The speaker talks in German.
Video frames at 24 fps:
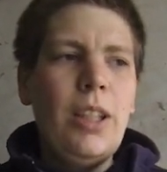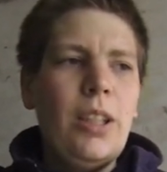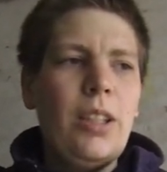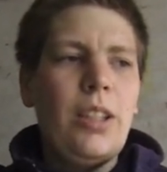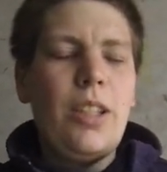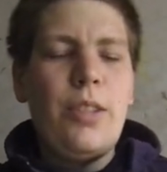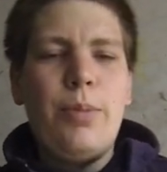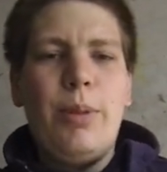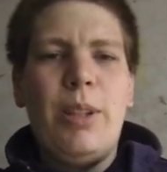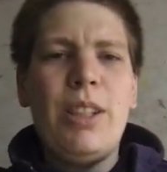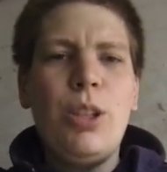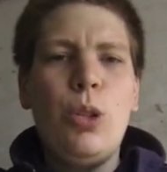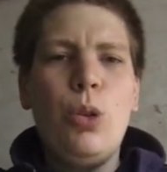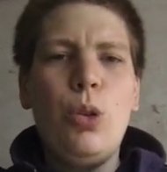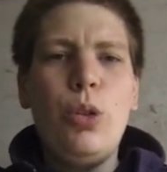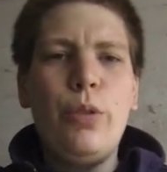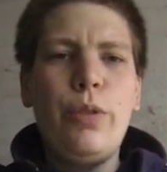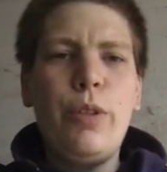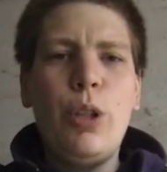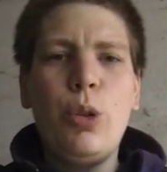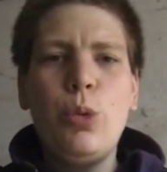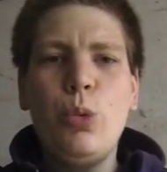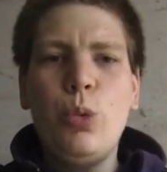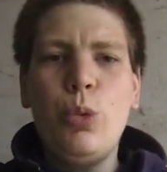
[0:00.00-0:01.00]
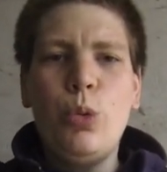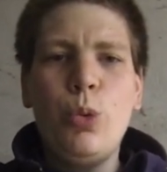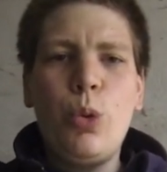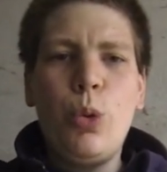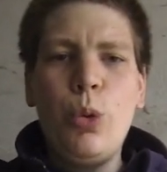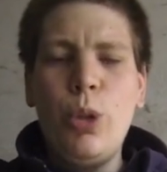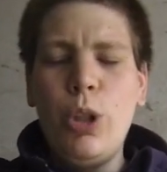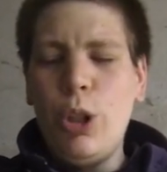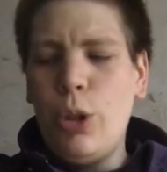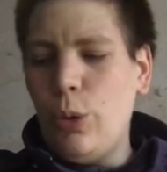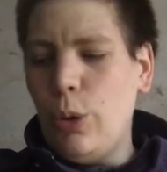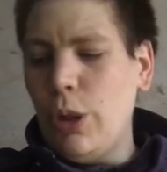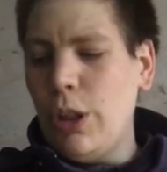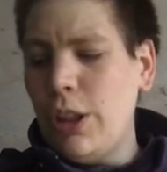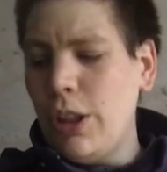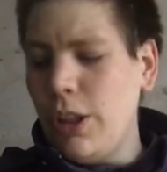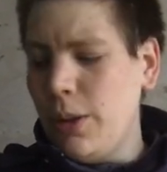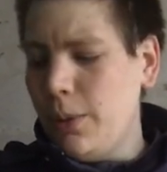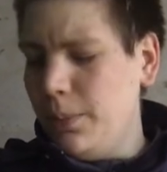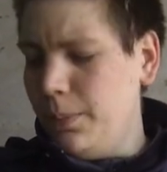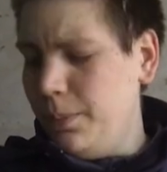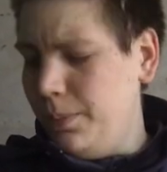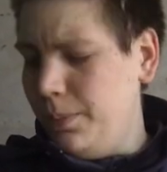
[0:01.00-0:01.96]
Das Wasser läuft dann unten drunter durch.